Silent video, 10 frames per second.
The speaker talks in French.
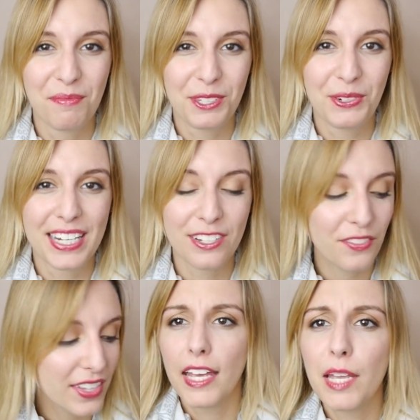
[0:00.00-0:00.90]
comme tous les
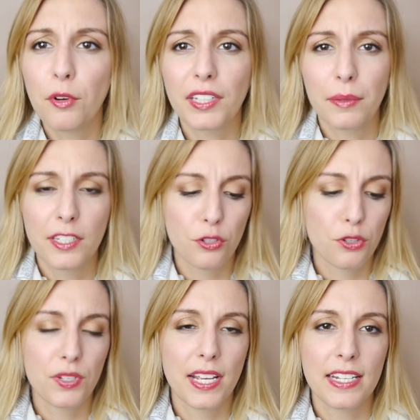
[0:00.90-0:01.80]
ans. Et pour terminer, je
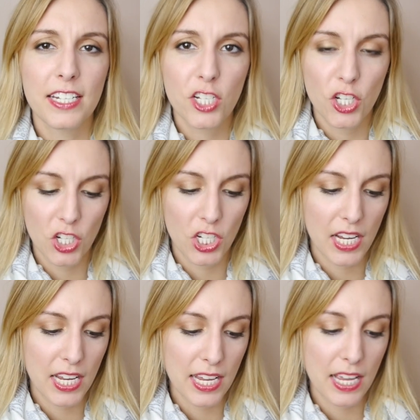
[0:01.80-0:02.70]
suis allée
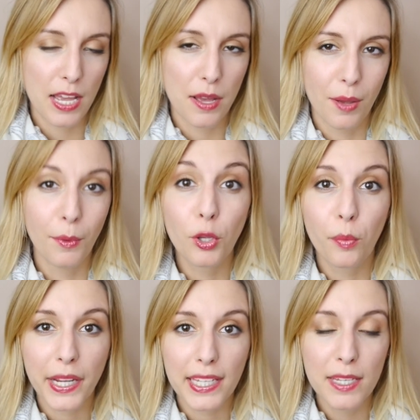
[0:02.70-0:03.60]
chez
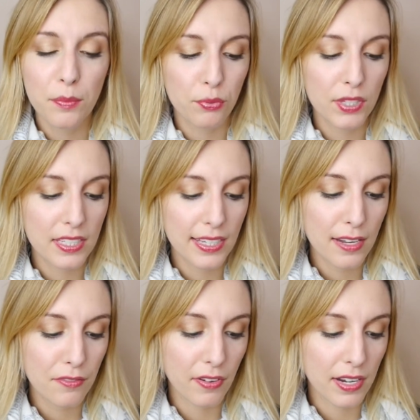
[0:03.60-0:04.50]
Monoprix,
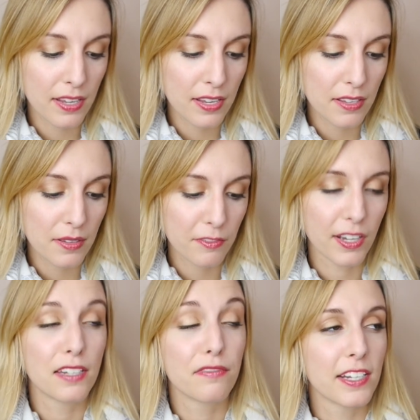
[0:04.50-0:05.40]
puisqu'il fallait...
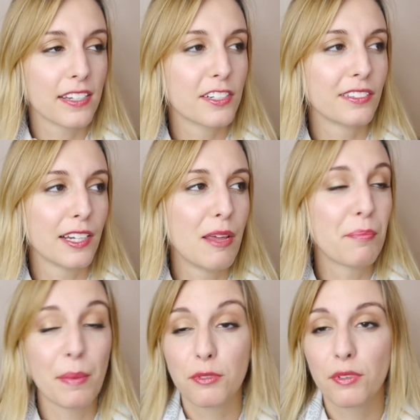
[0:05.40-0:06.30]
Enfin, il fallait, j'avais
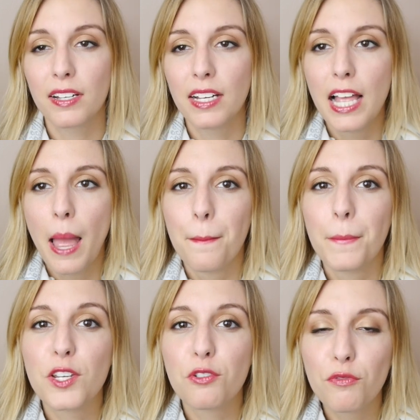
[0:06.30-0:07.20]
pas besoin,
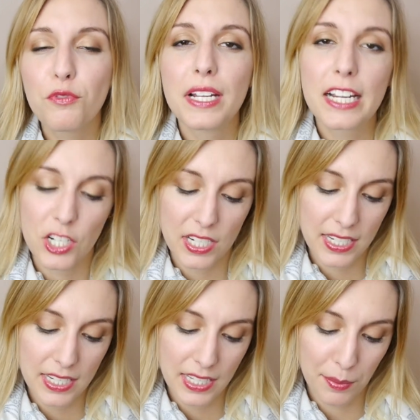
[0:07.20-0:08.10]
mais je voulais
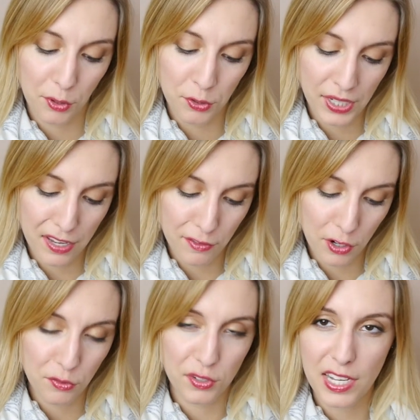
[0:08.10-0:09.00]
acheter des produits
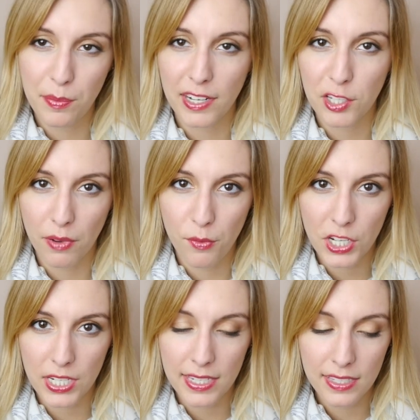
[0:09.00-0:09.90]
Revlon, j'en avais parlé sur ma
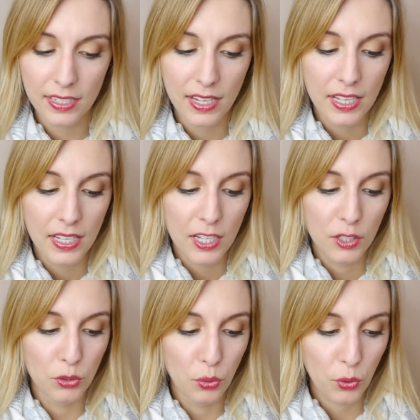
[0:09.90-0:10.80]
wishlist.
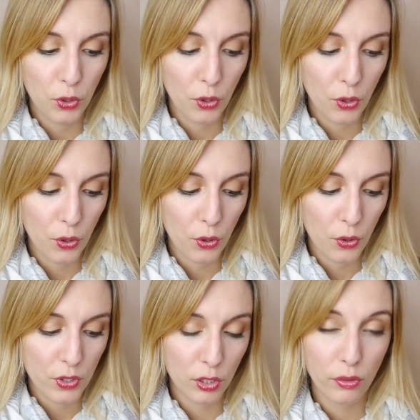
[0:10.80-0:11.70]
Donc
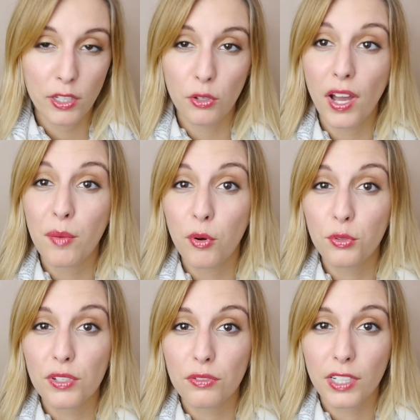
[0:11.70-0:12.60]
euh, j'ai trouvé qu'un
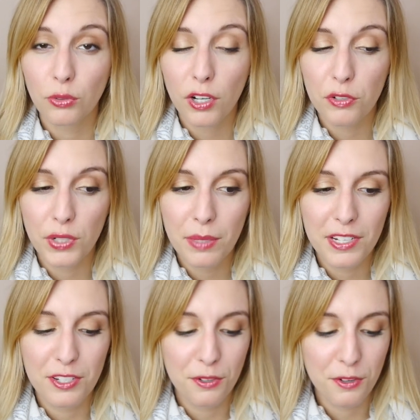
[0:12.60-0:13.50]
produit sur les trois que je voulais,
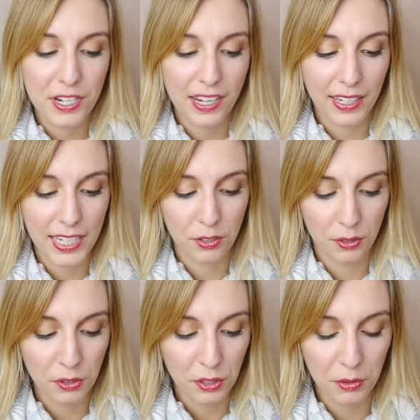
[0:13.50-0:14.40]
mais du coup j'ai craqué sur
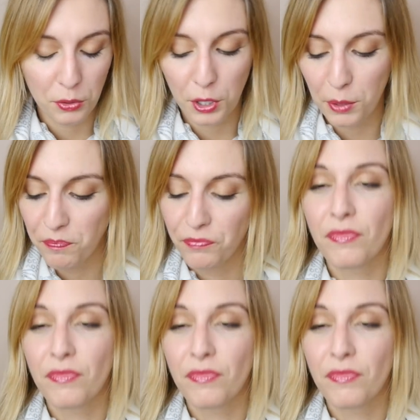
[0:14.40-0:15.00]
l'autre. Donc